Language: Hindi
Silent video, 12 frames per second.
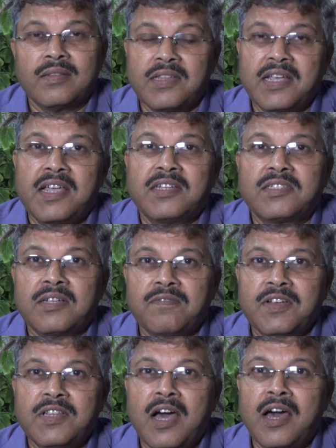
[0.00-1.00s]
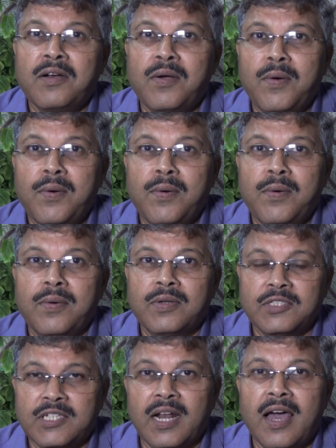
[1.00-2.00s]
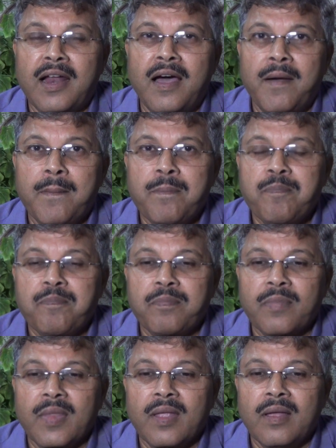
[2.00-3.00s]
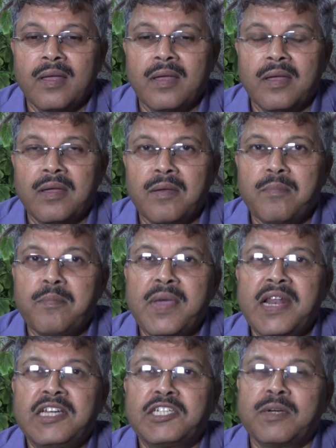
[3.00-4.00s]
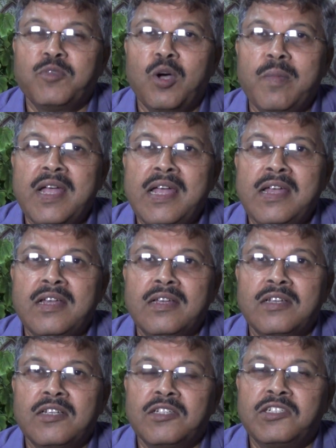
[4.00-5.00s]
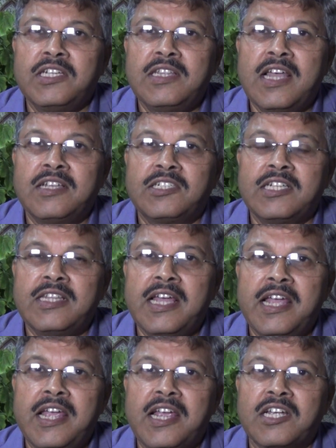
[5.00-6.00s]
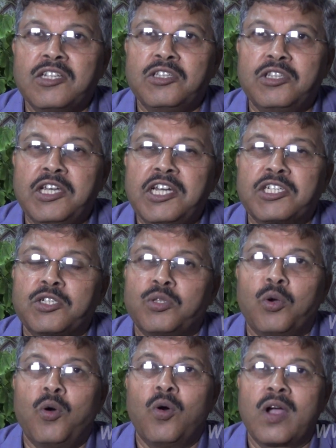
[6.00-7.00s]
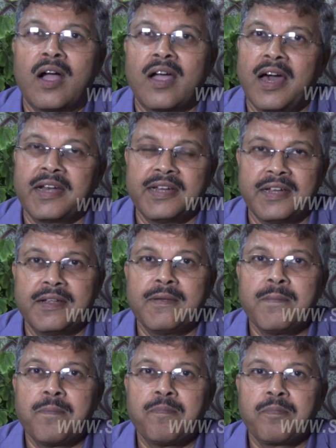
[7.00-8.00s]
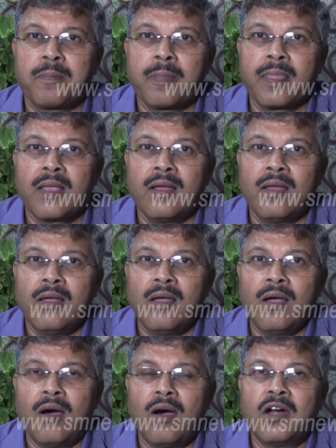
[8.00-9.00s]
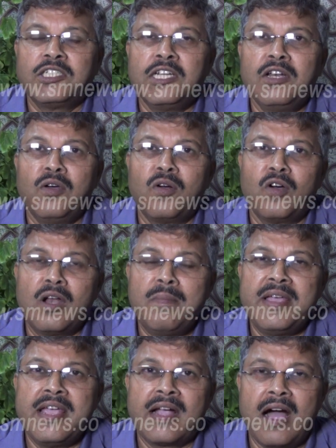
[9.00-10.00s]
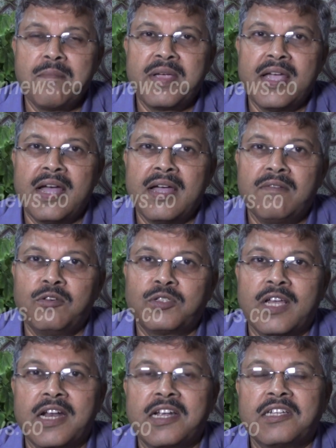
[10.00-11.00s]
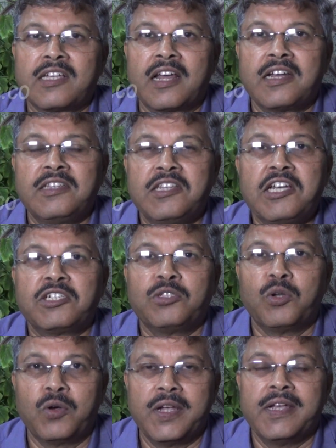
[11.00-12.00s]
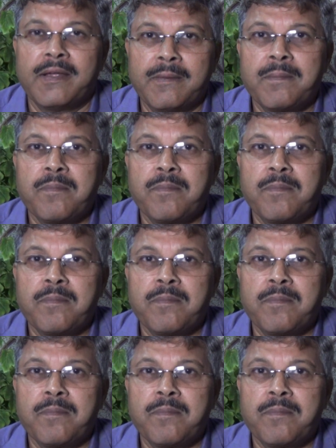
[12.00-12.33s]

देखिए संविधान को जलाना मेरे शब्दों में सीधे सीधे एक देशद्रोह का कार्य है और जिन लोगों ने भी ये काम किया है वो सारे के सारे देशद्रोही हैं